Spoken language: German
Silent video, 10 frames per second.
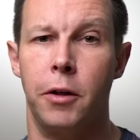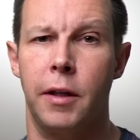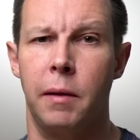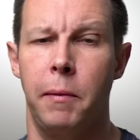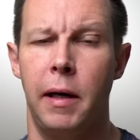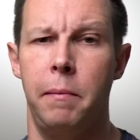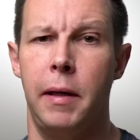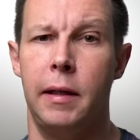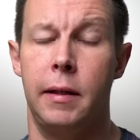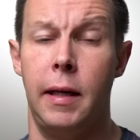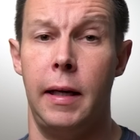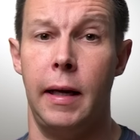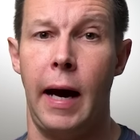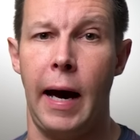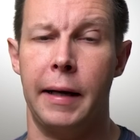möchte ich mal mit
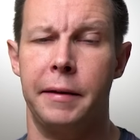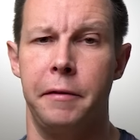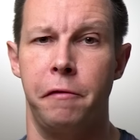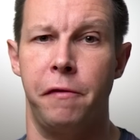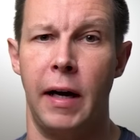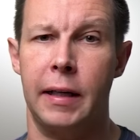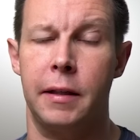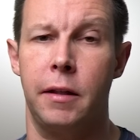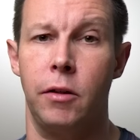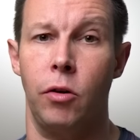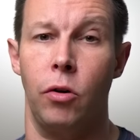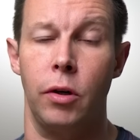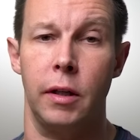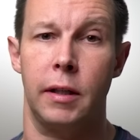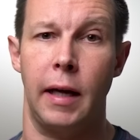den harten Fakten
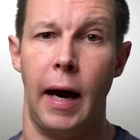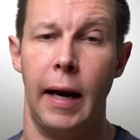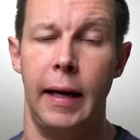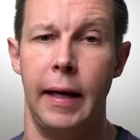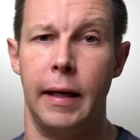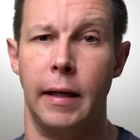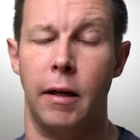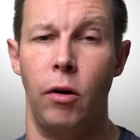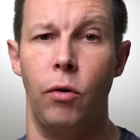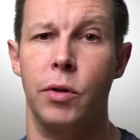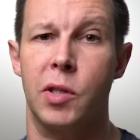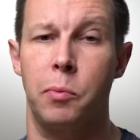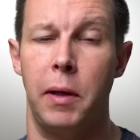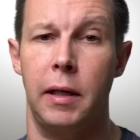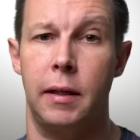und da lege ich
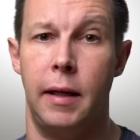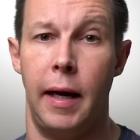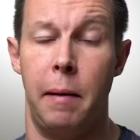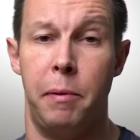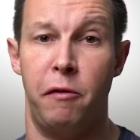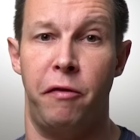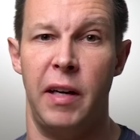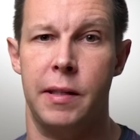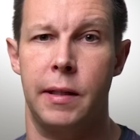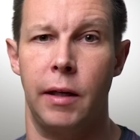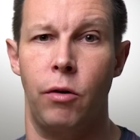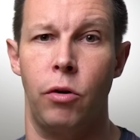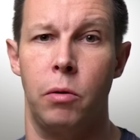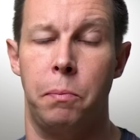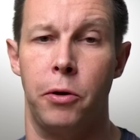los mit der
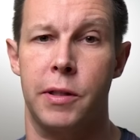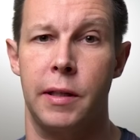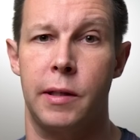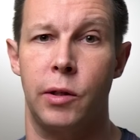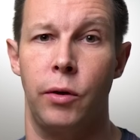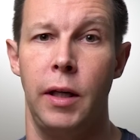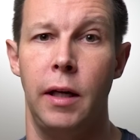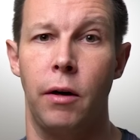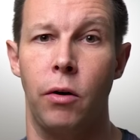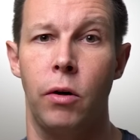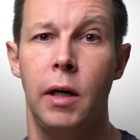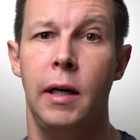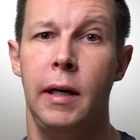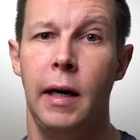Befestigung und Positionierung.